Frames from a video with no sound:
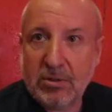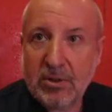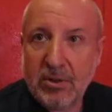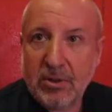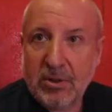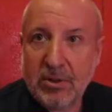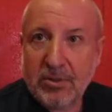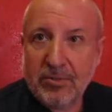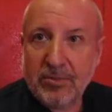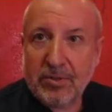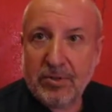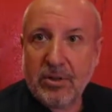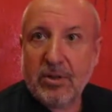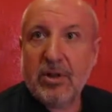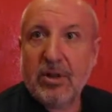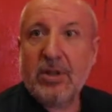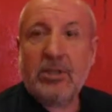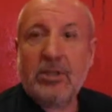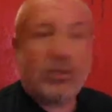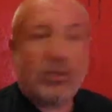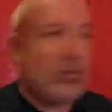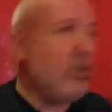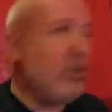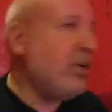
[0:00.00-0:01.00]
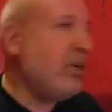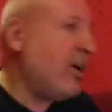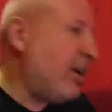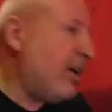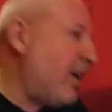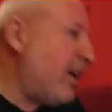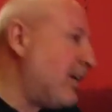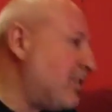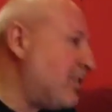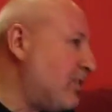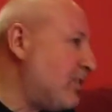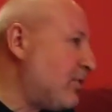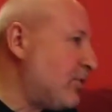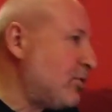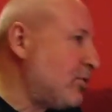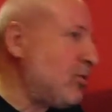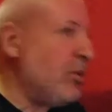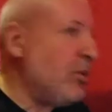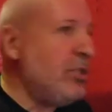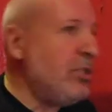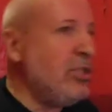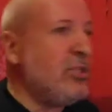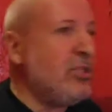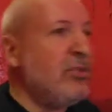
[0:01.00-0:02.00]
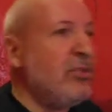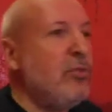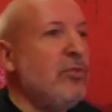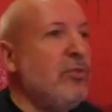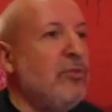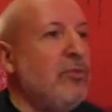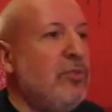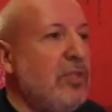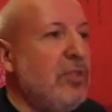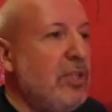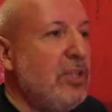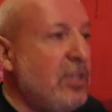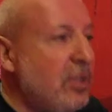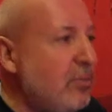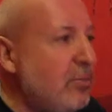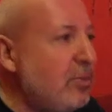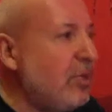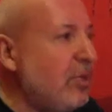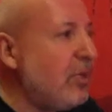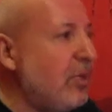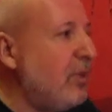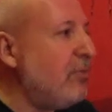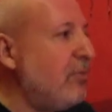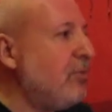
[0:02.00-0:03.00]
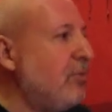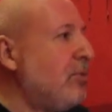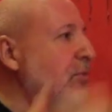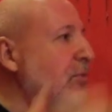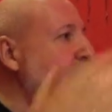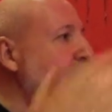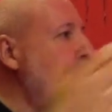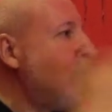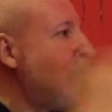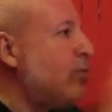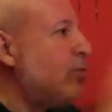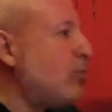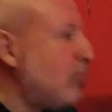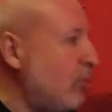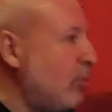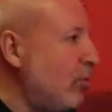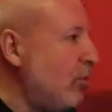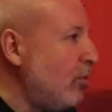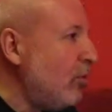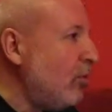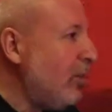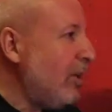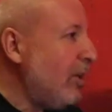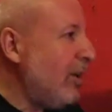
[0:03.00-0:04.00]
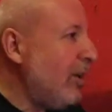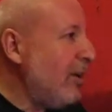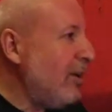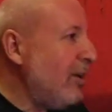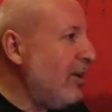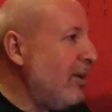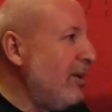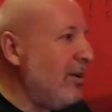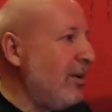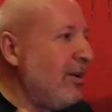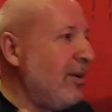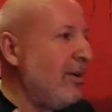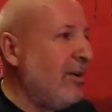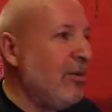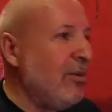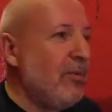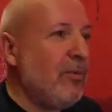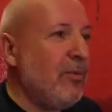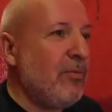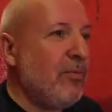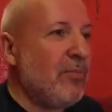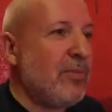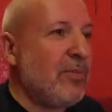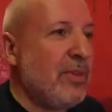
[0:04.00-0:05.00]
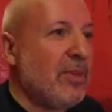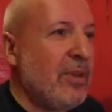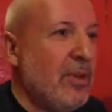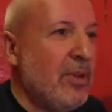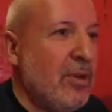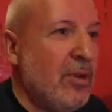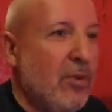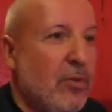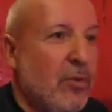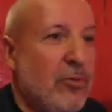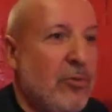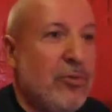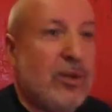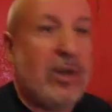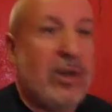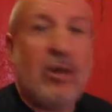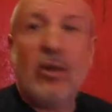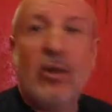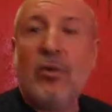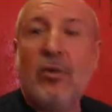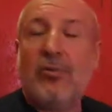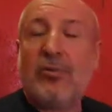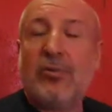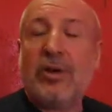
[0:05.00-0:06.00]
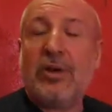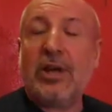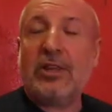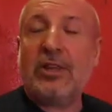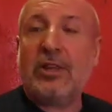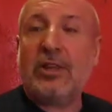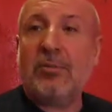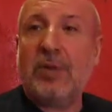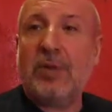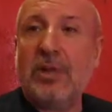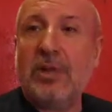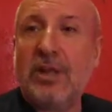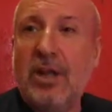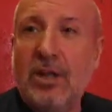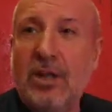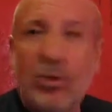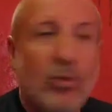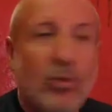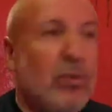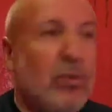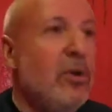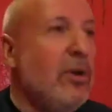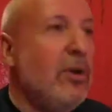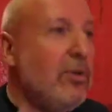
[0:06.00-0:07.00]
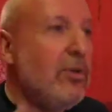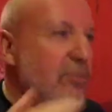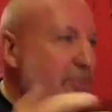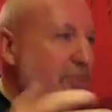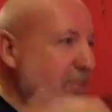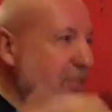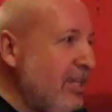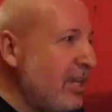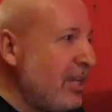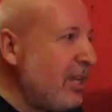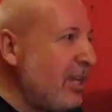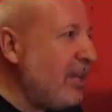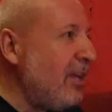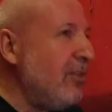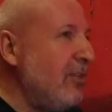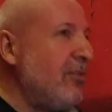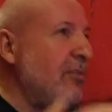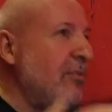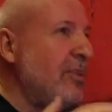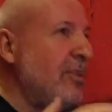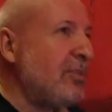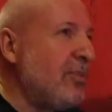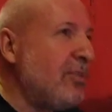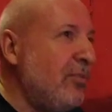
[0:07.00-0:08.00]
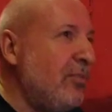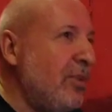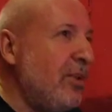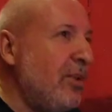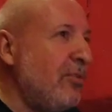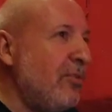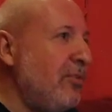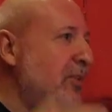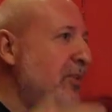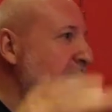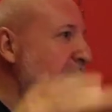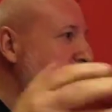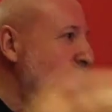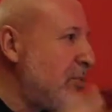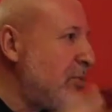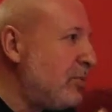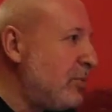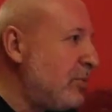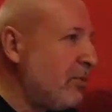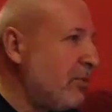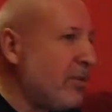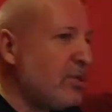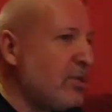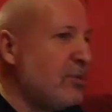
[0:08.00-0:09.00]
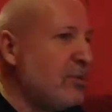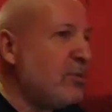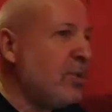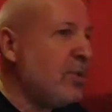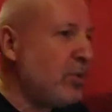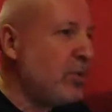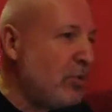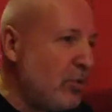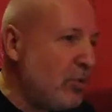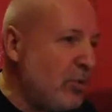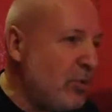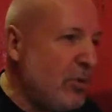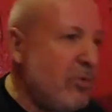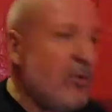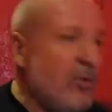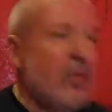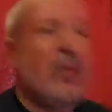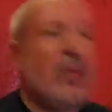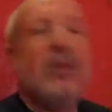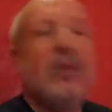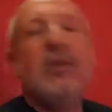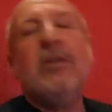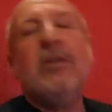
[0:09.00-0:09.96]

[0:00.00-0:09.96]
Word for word: Ну это да. Это только кажется, что они живут в Египте, в Тимбукту, э, в, в, в Катаманалу, в Сирии, в Москве, в Егупце, в Распердюеве